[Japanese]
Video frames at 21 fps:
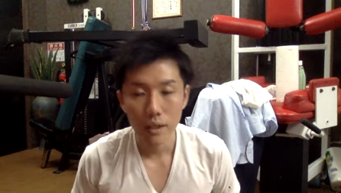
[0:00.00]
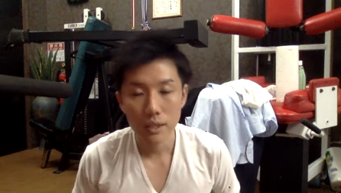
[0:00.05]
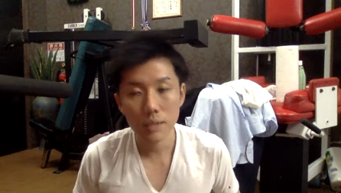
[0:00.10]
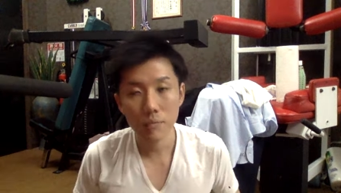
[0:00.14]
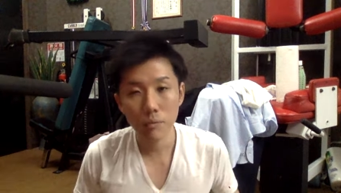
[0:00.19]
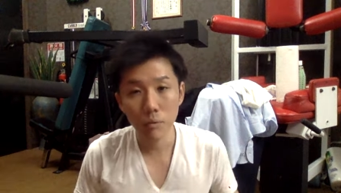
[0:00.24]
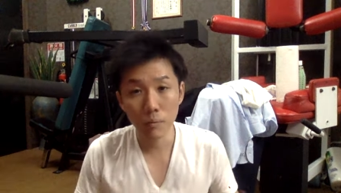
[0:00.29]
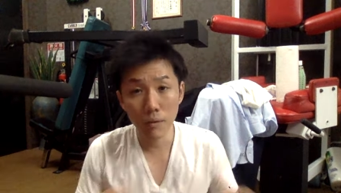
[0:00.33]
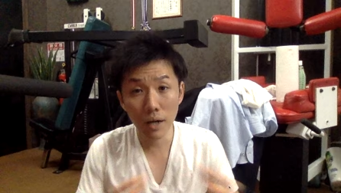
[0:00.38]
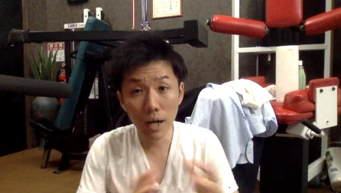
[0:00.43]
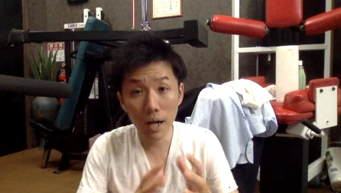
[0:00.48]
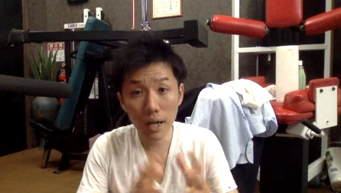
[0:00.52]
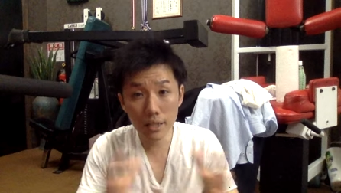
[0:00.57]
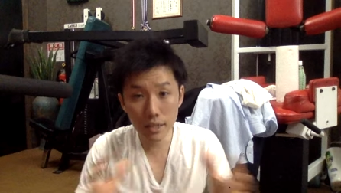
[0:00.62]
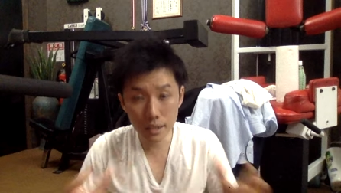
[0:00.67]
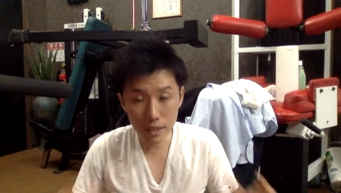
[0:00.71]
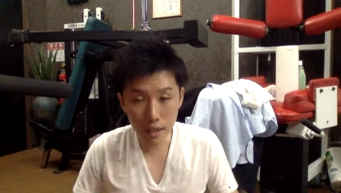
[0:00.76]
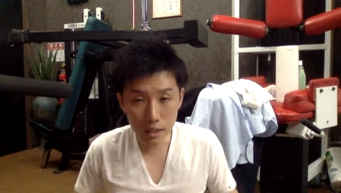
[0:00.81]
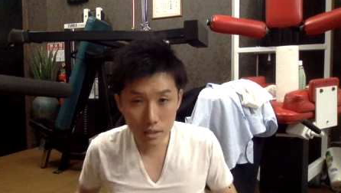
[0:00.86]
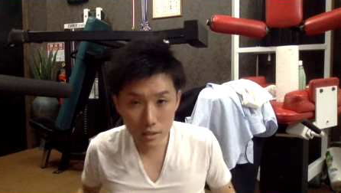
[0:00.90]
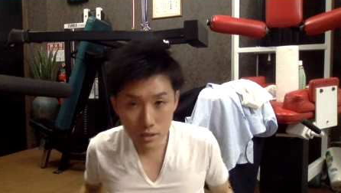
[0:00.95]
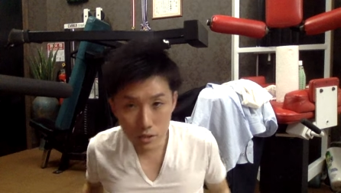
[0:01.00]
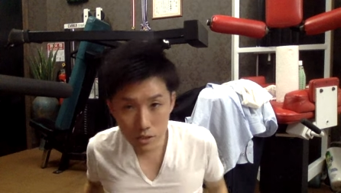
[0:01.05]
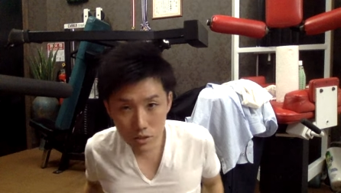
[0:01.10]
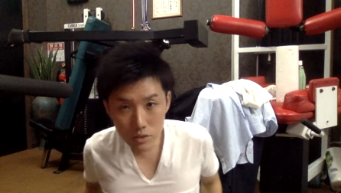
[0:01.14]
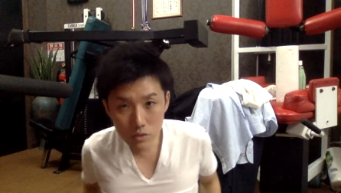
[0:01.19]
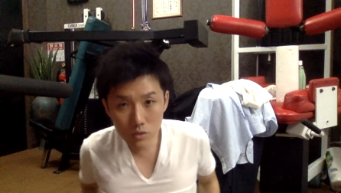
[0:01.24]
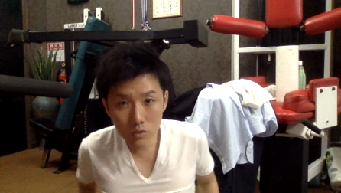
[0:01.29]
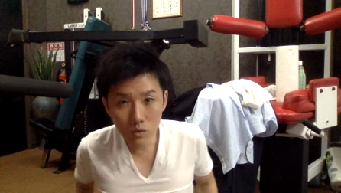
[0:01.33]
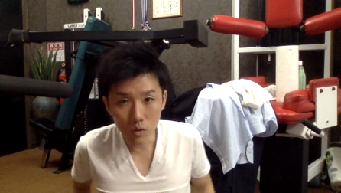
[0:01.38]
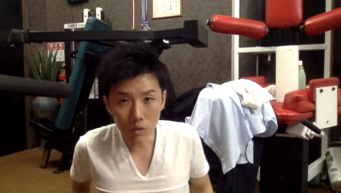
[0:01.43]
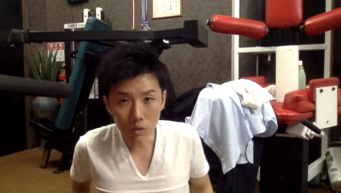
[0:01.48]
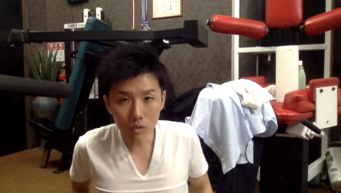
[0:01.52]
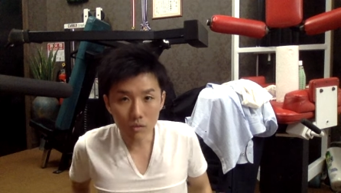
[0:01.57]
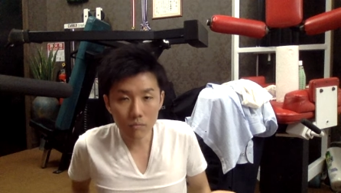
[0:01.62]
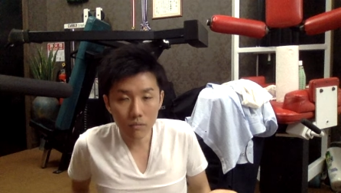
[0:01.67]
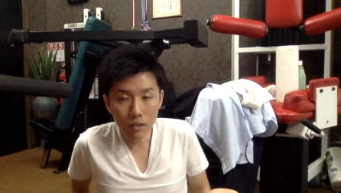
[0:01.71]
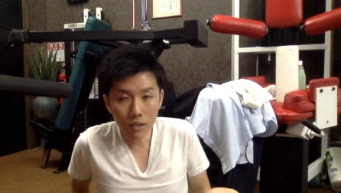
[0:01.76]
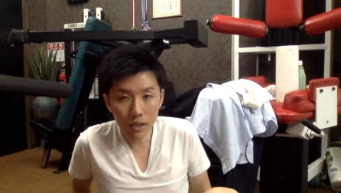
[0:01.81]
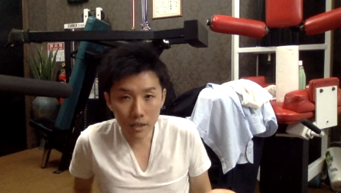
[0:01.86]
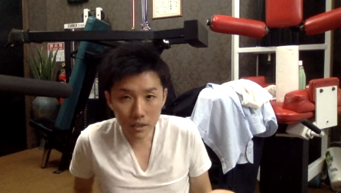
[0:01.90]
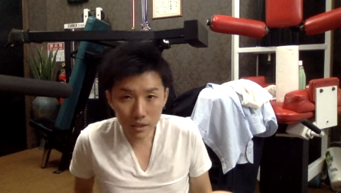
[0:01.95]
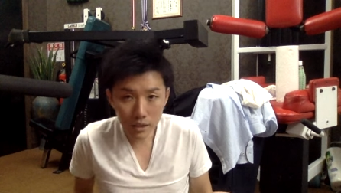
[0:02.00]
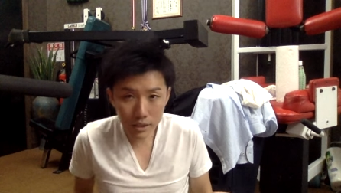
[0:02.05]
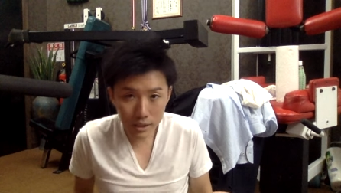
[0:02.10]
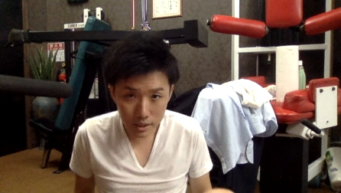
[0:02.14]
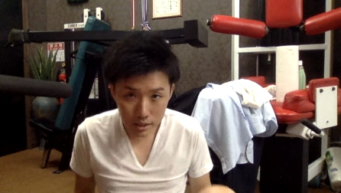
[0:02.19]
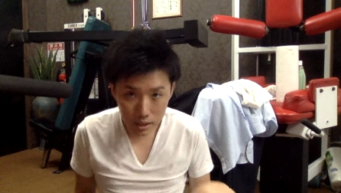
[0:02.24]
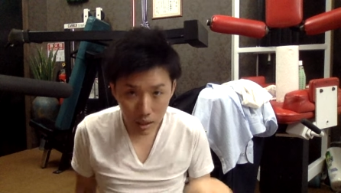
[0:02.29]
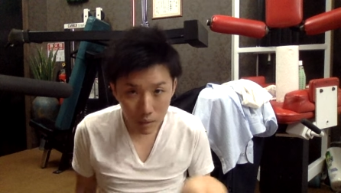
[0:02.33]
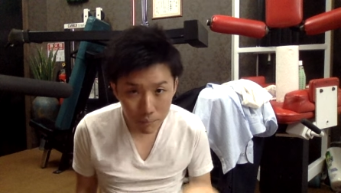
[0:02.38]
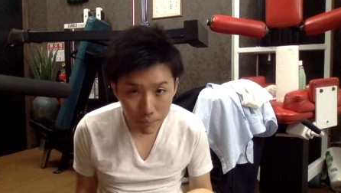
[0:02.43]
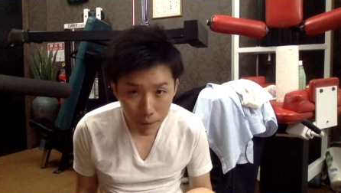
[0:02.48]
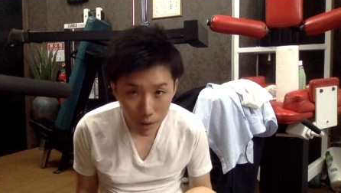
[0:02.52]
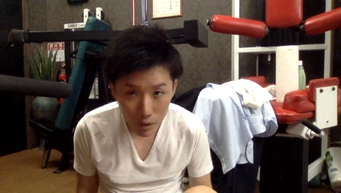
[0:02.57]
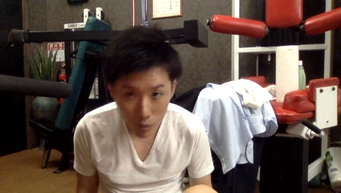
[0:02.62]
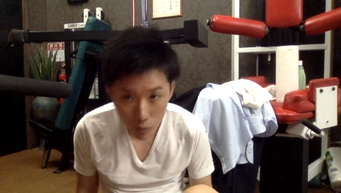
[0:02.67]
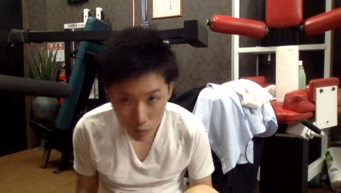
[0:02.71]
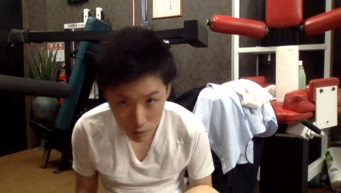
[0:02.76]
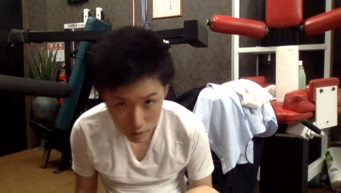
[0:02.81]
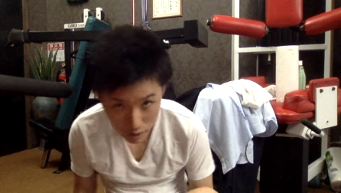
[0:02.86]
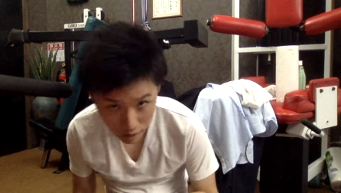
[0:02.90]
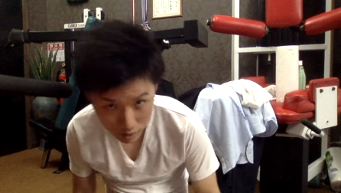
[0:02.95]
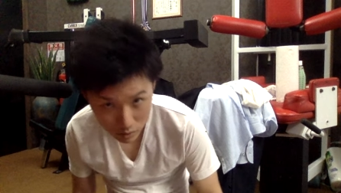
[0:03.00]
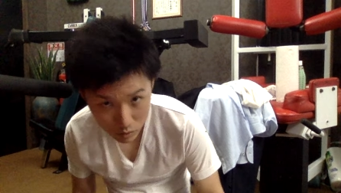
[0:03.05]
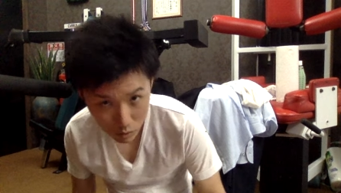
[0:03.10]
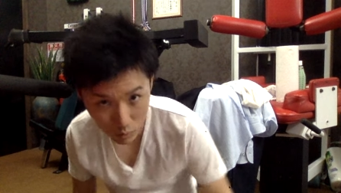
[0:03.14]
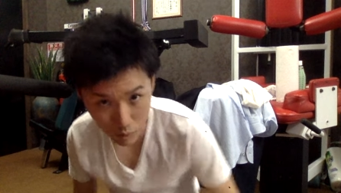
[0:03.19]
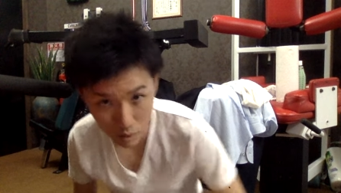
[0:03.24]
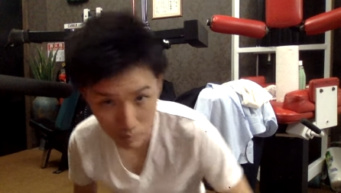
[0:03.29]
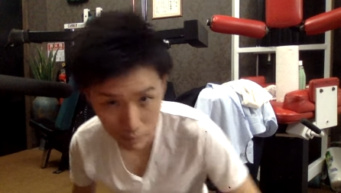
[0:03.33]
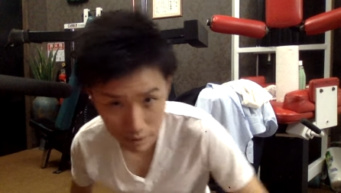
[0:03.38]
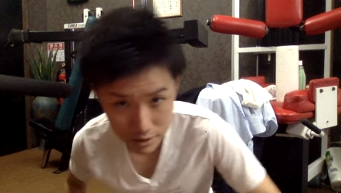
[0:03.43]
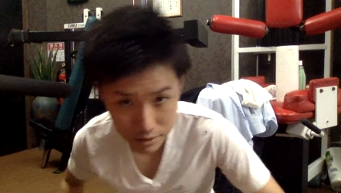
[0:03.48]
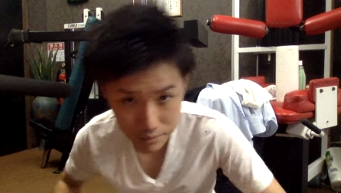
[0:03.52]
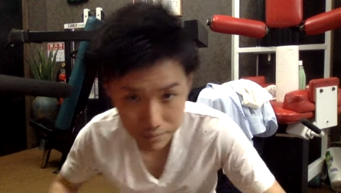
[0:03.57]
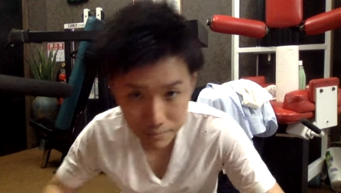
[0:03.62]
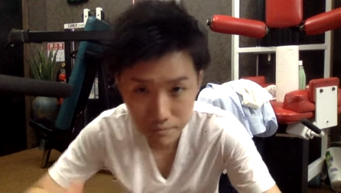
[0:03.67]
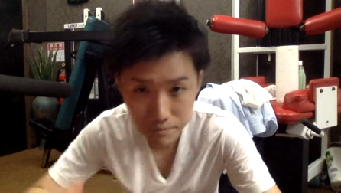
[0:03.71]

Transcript: じゃあもうーっと何十個、まあ私何百個できると思います。